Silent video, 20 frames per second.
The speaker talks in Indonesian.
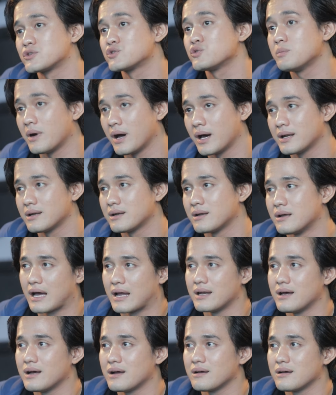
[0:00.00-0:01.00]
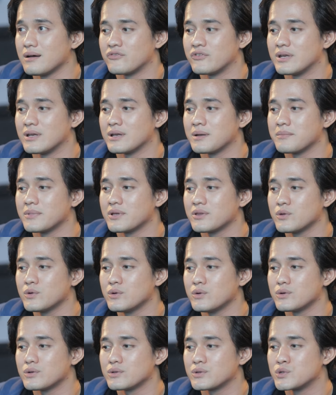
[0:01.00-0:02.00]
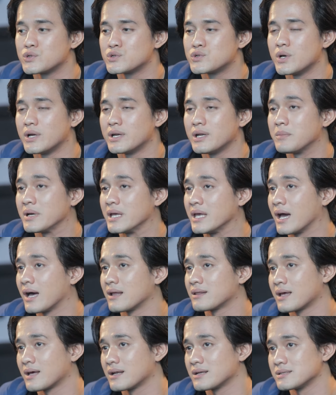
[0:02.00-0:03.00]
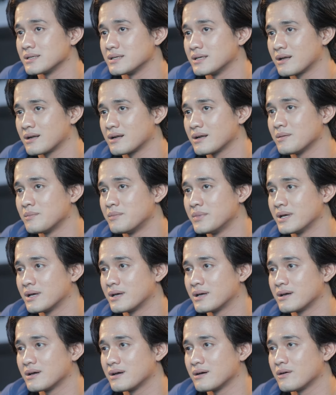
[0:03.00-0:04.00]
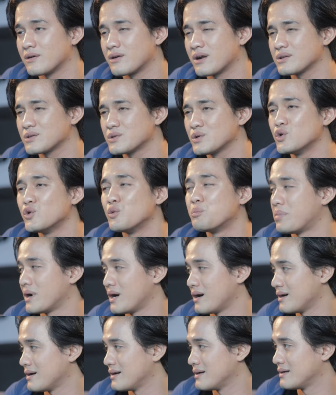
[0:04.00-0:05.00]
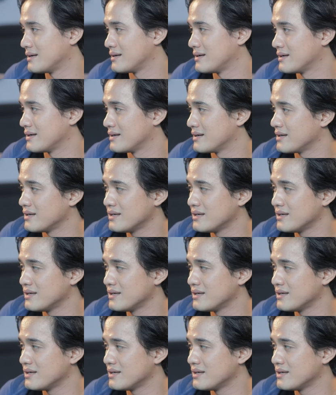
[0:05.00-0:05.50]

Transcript: Cuman kadang film itu tujuannya mengingatkan sih, karena lebih orang buat, tuh buat mengajarkan.